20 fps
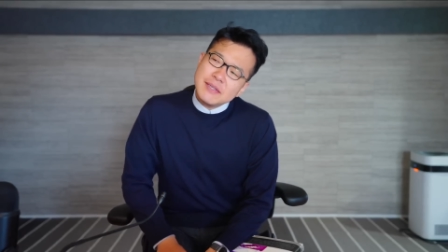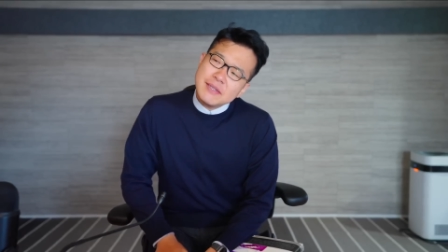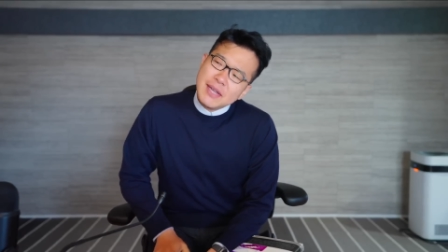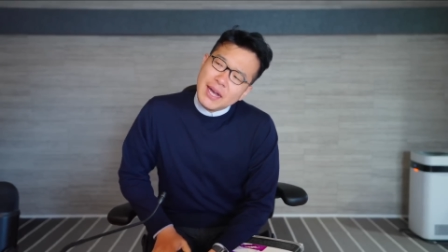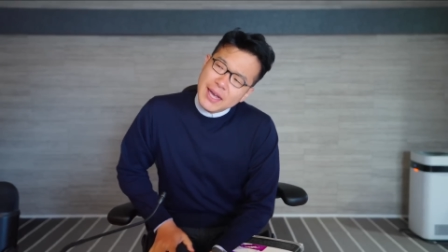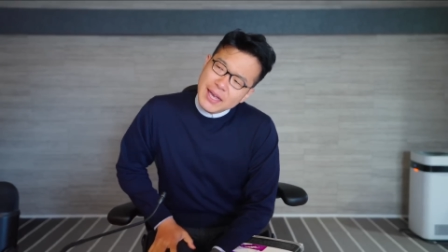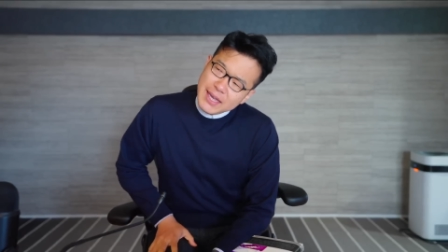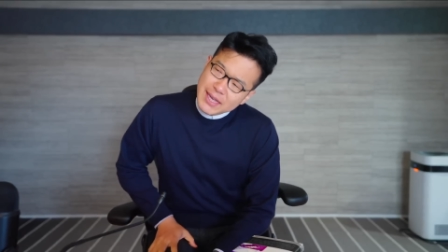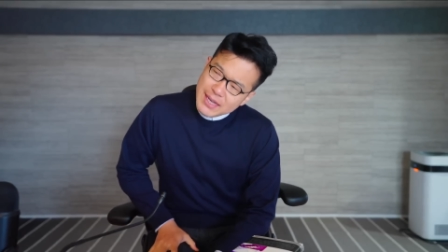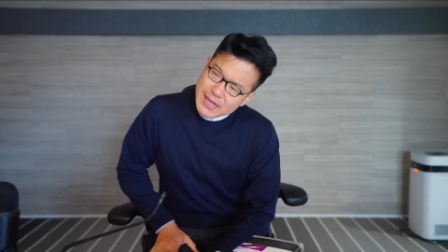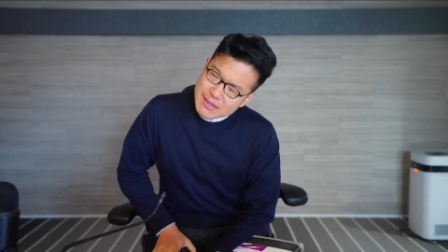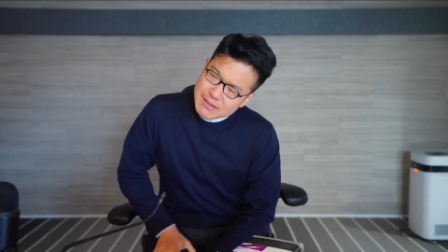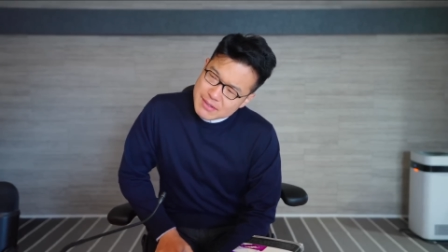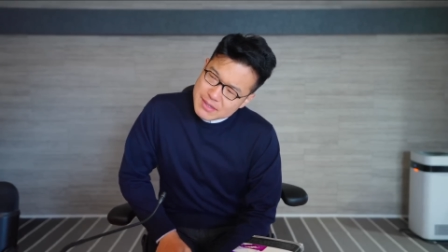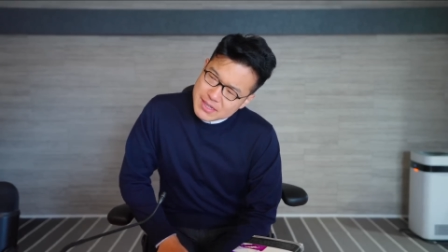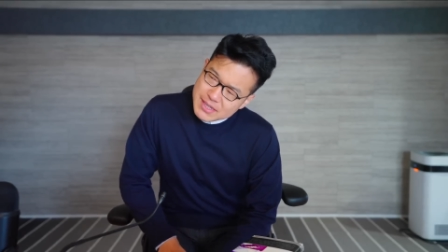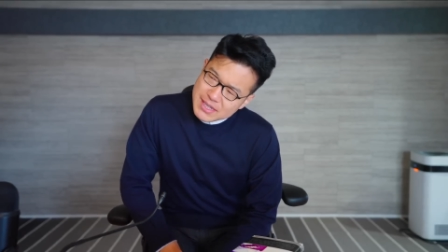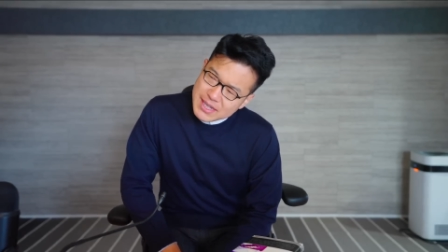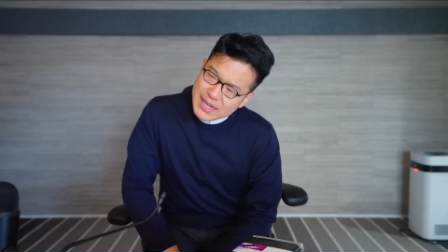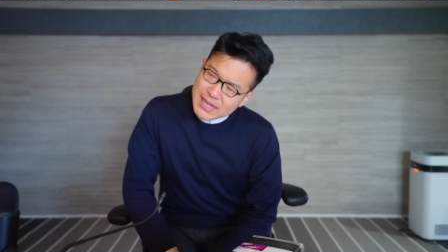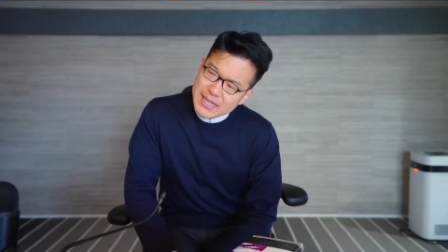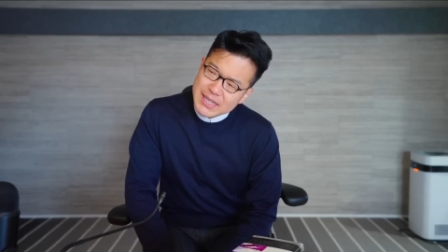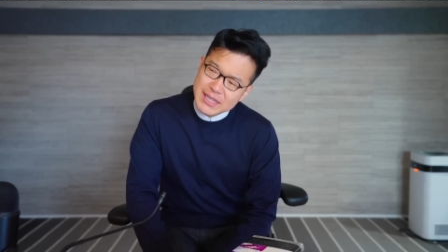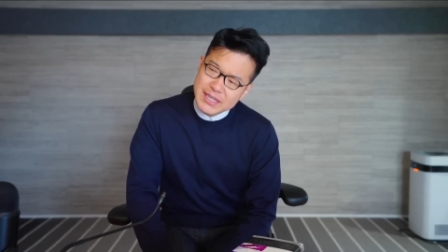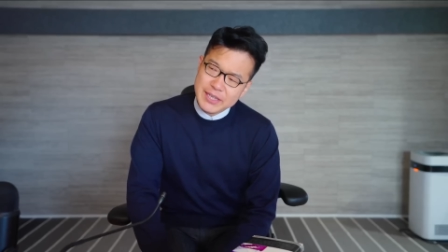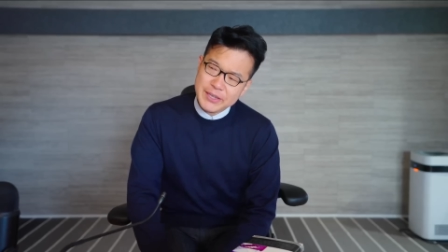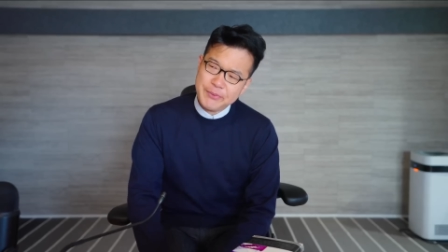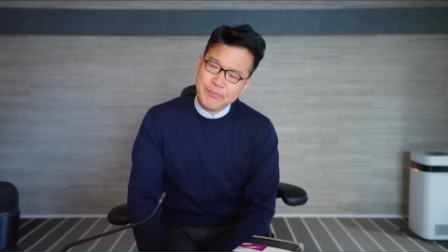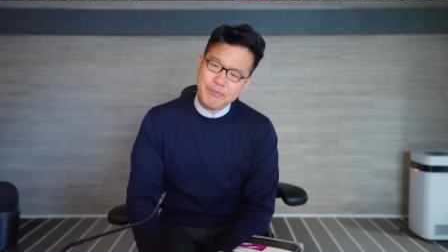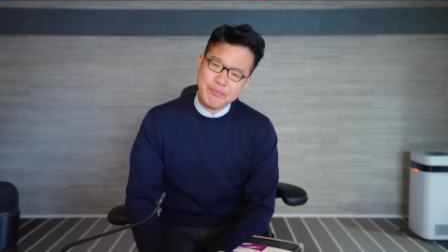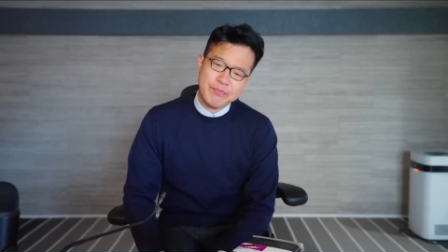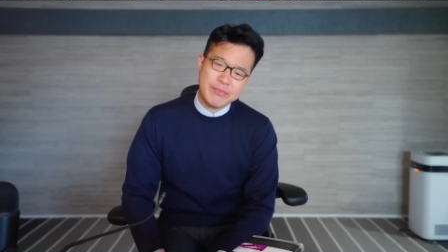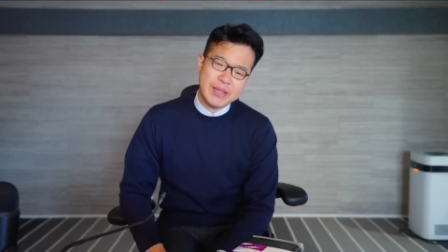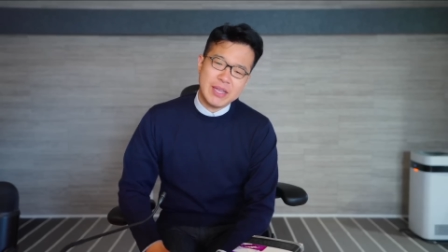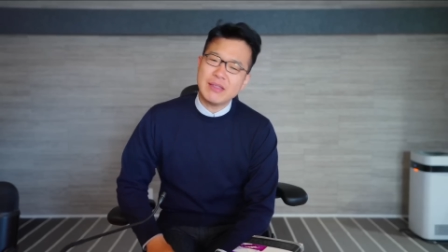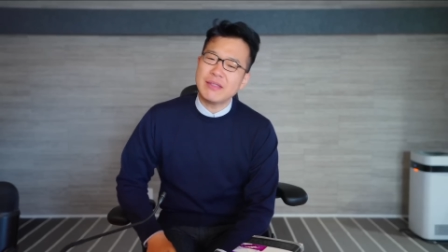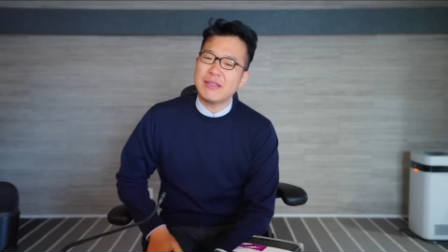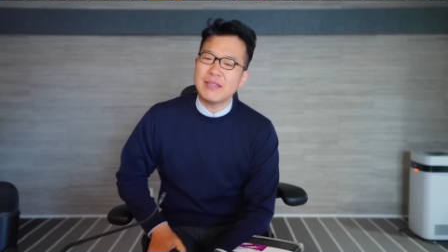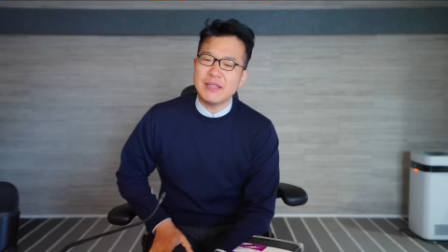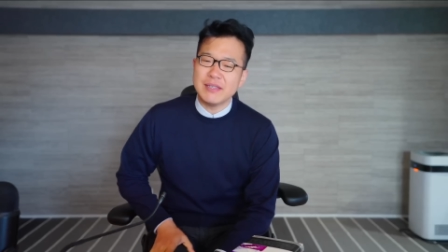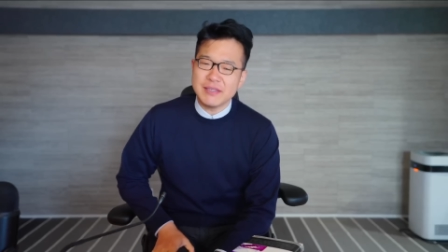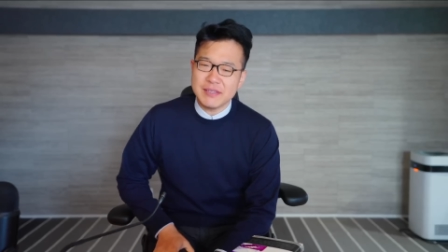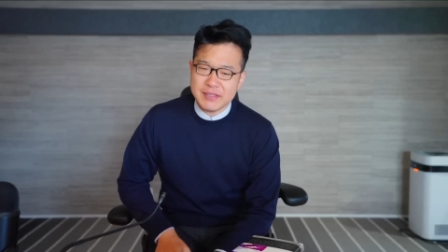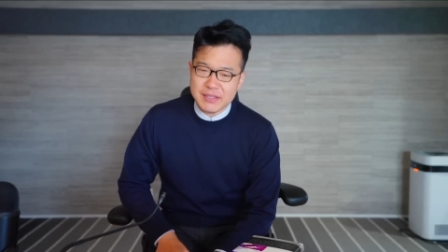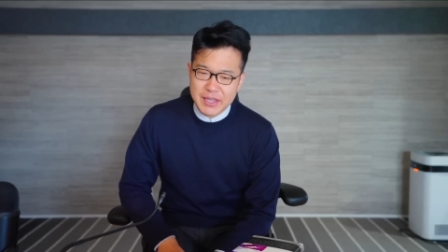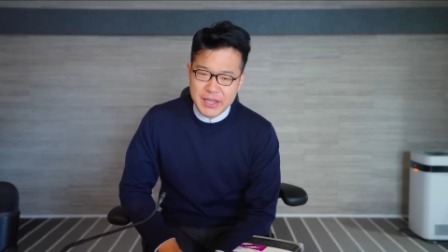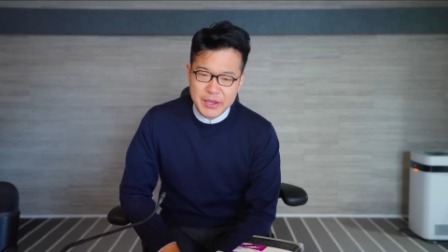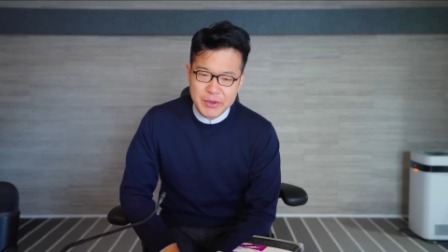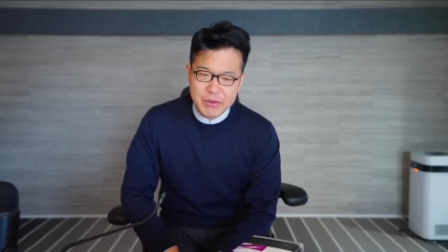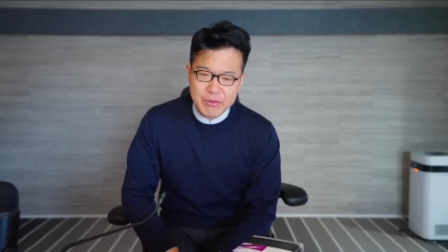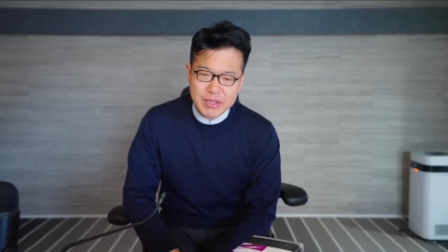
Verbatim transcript: 大学時代になってですね、